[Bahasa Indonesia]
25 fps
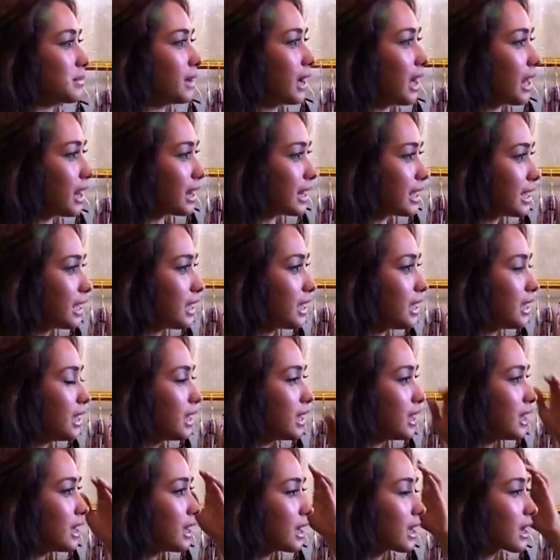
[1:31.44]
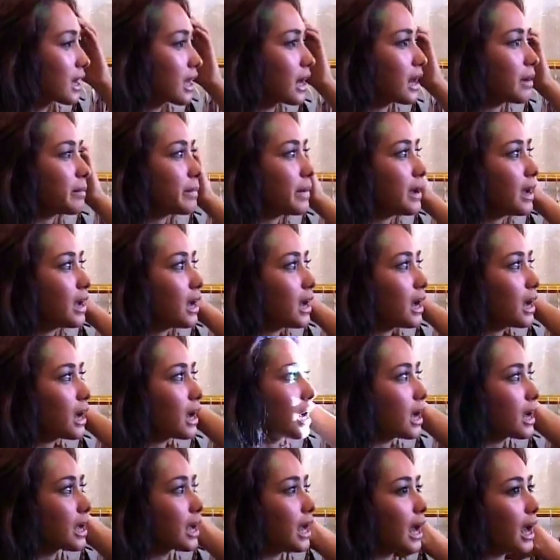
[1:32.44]
Bali kenapa
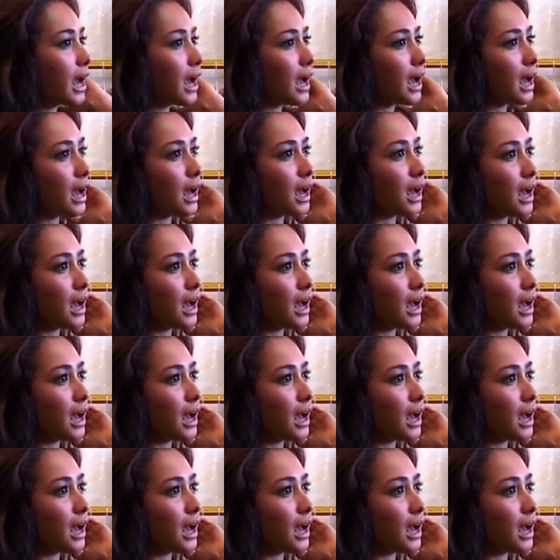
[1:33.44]
nggak